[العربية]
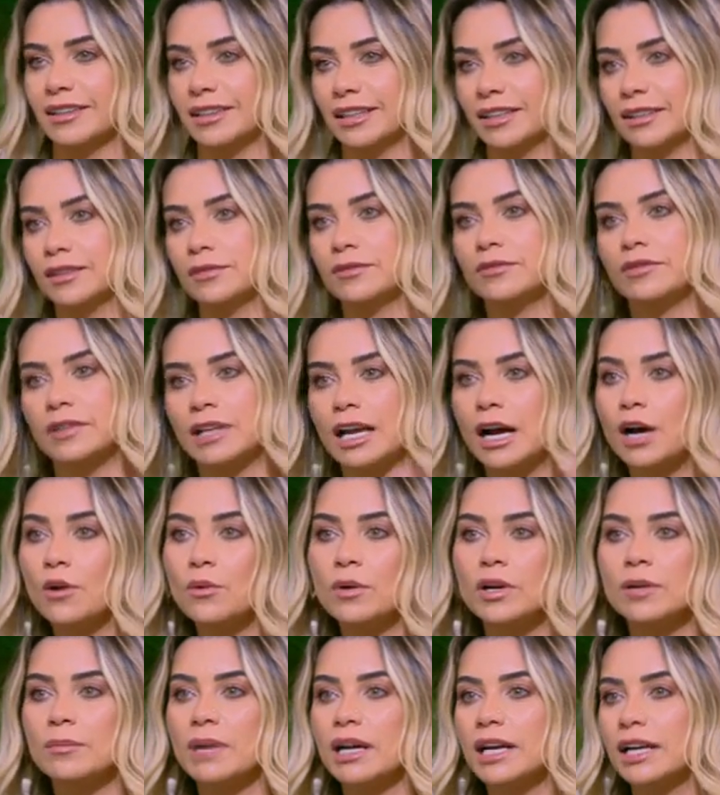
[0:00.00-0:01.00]
أيوة. في
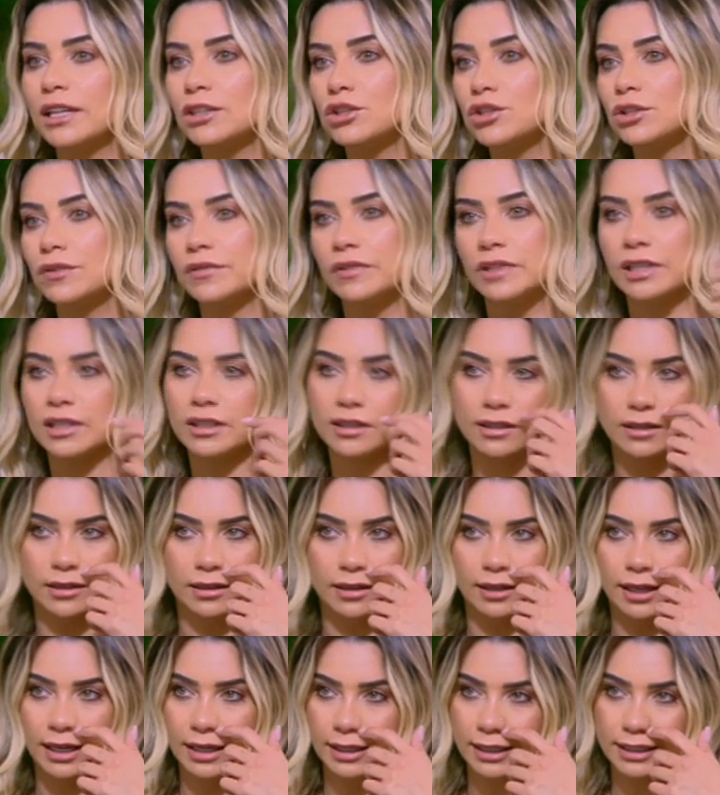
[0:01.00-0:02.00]
الاول ما كانش فيه
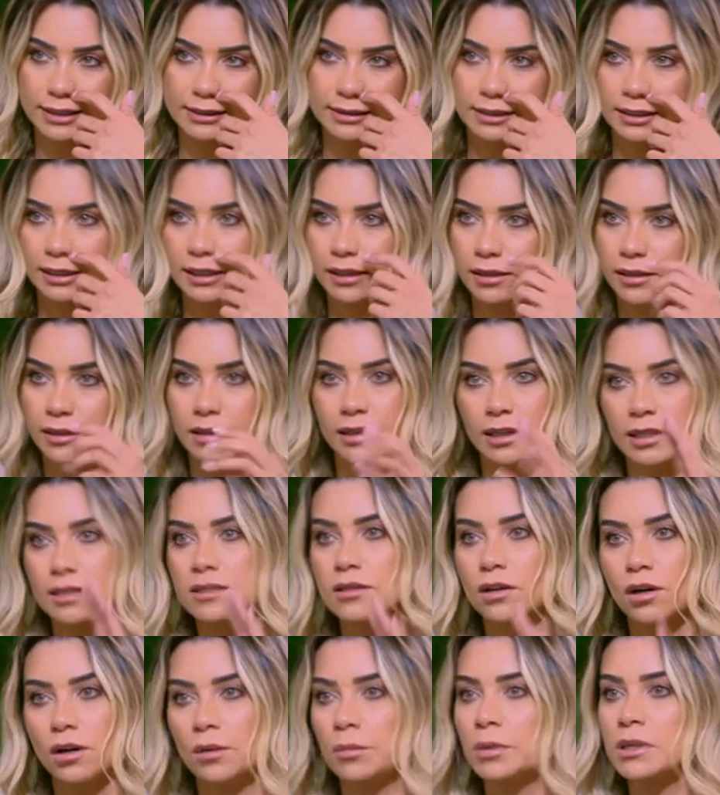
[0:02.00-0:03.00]
الحاجات دي كان
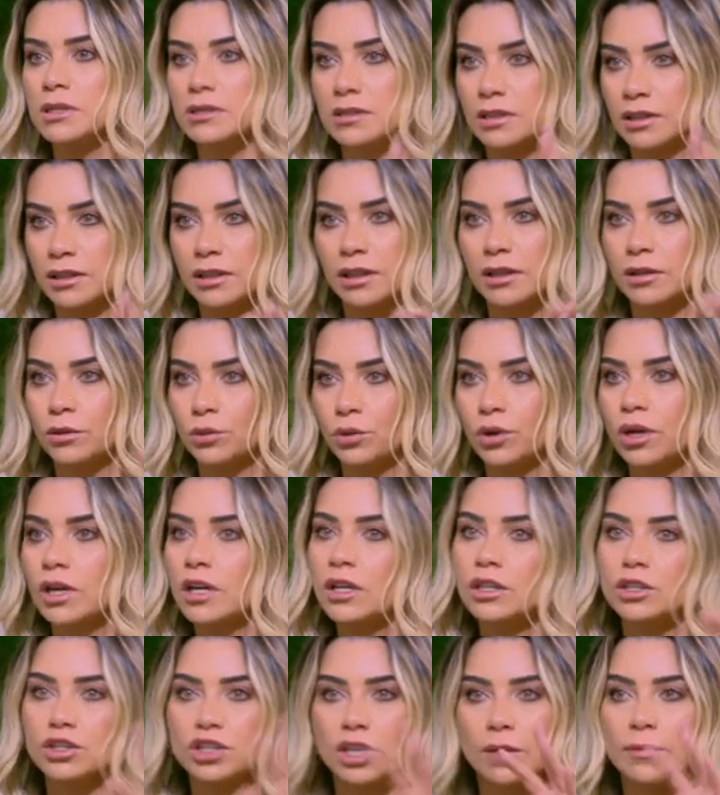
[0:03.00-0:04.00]
الناس اه باصين انه
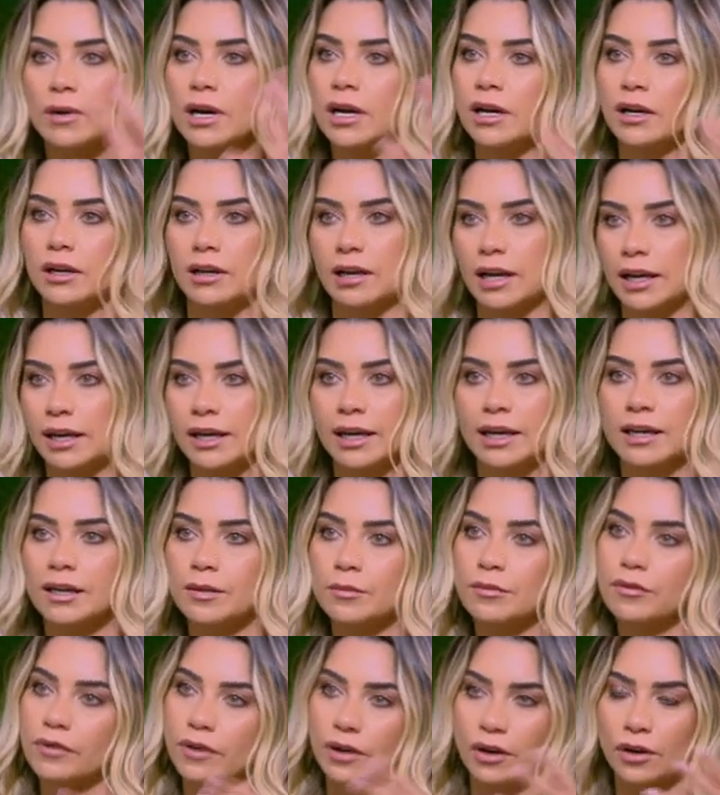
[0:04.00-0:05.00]
شبه
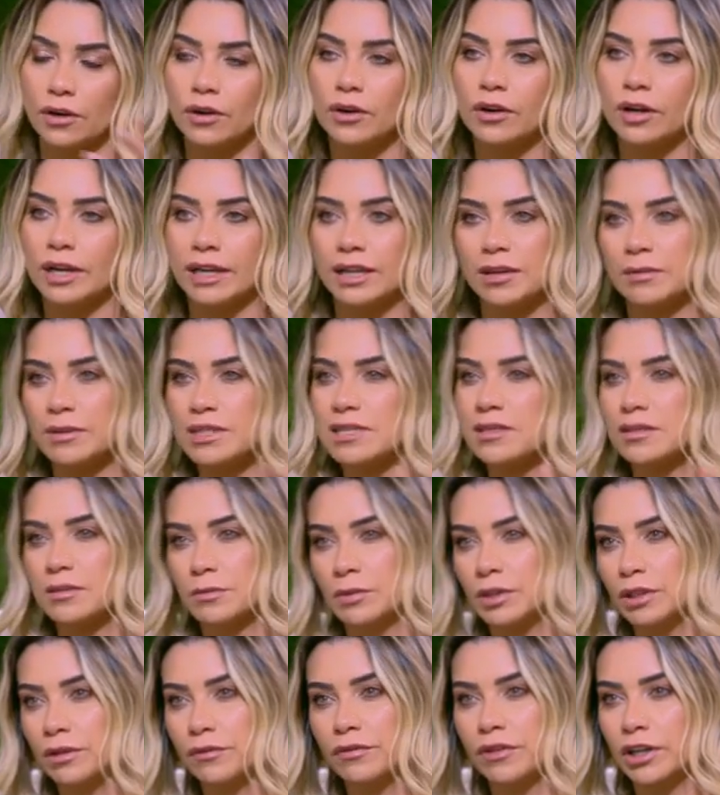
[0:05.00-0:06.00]
الاجانب فاه هي بس
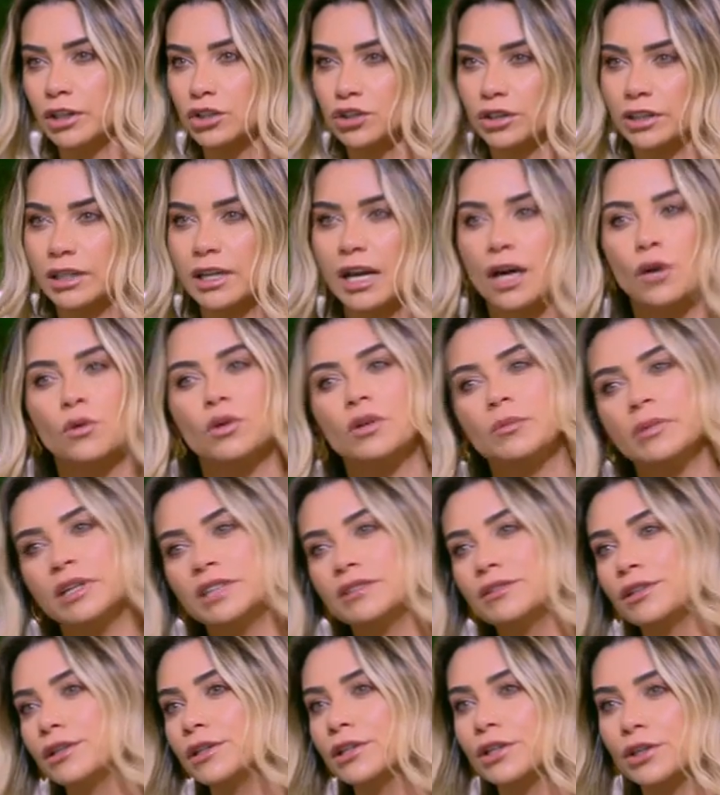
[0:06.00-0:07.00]
ما تنفعش غير او
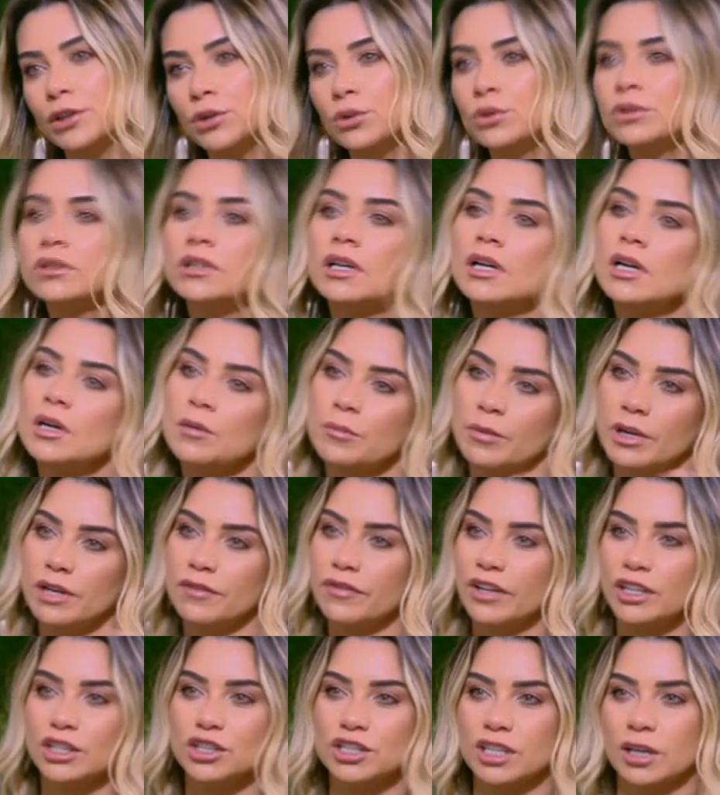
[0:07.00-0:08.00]
البنت الكيوت الكيوت ما
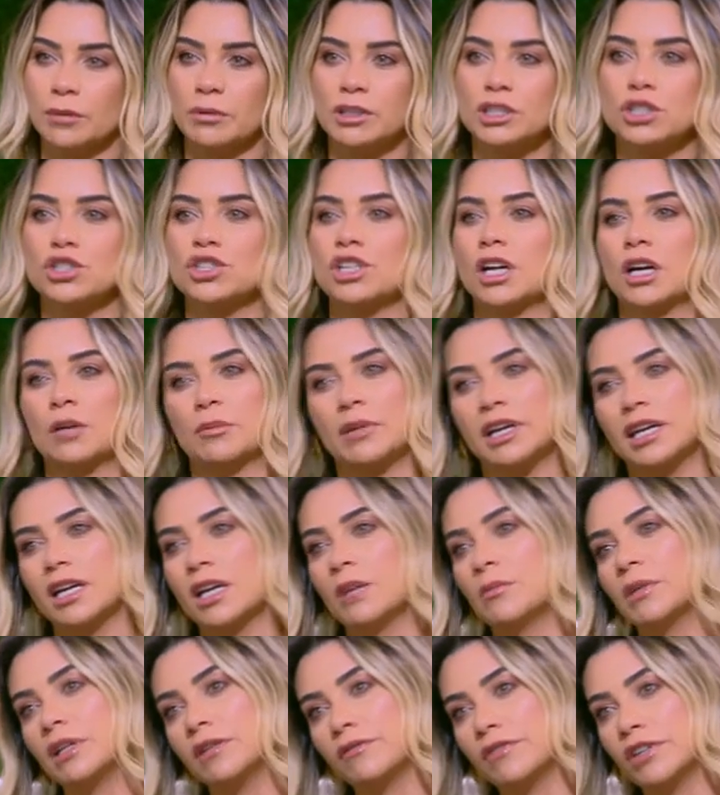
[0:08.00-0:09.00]
ينفعش تعمل الشعبيه
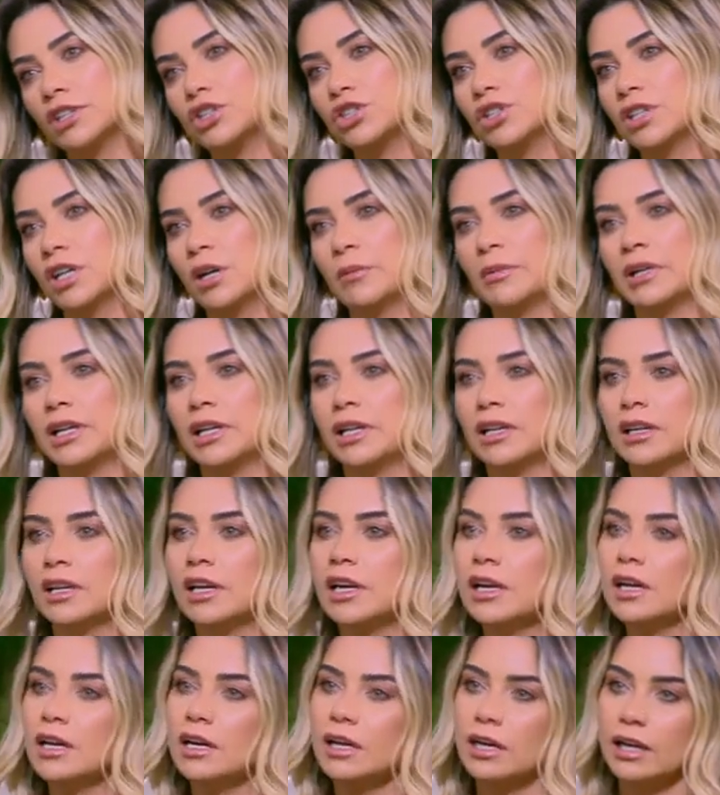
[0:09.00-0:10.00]
أيوة. ما ينفعش تعمل اللي
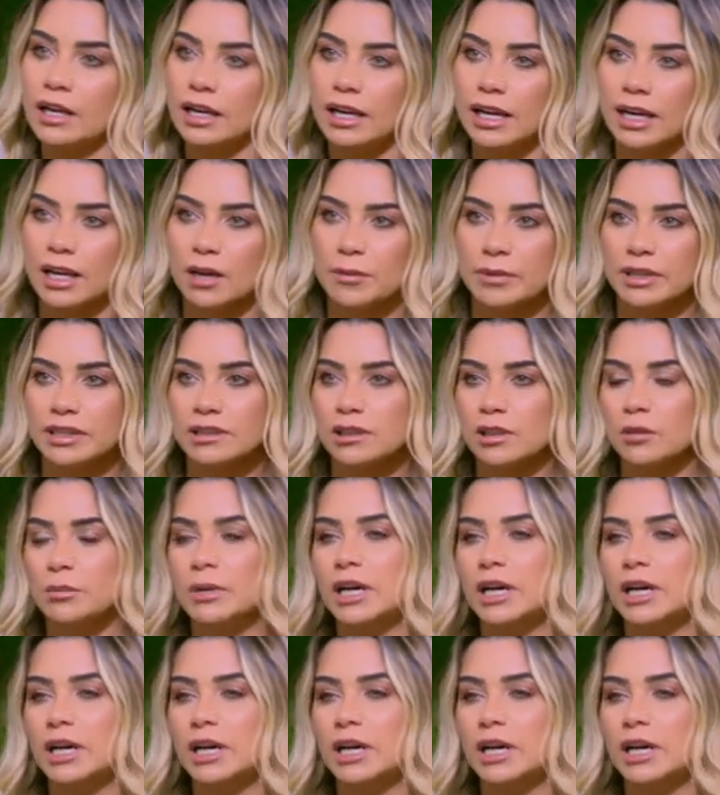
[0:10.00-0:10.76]
هي بنت